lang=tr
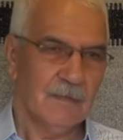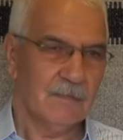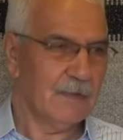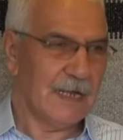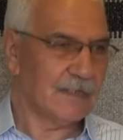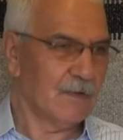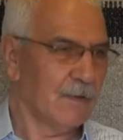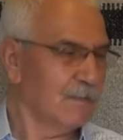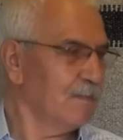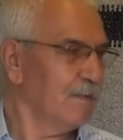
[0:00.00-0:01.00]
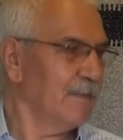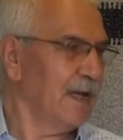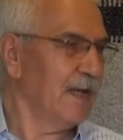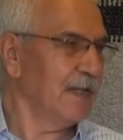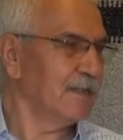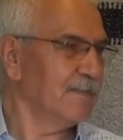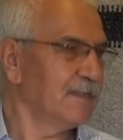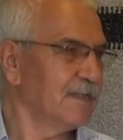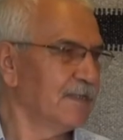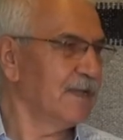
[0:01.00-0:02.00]
Bu nasıl oldu? Bunu bir anlatır
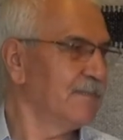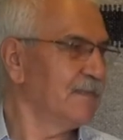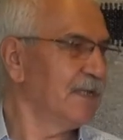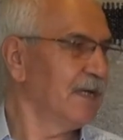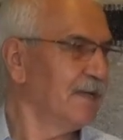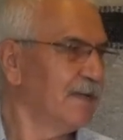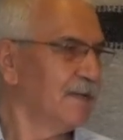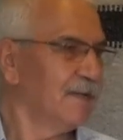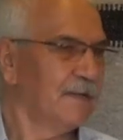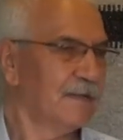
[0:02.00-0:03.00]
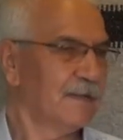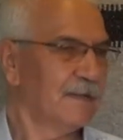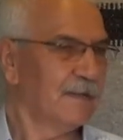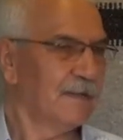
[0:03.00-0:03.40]
mısınız? sen Bu işte az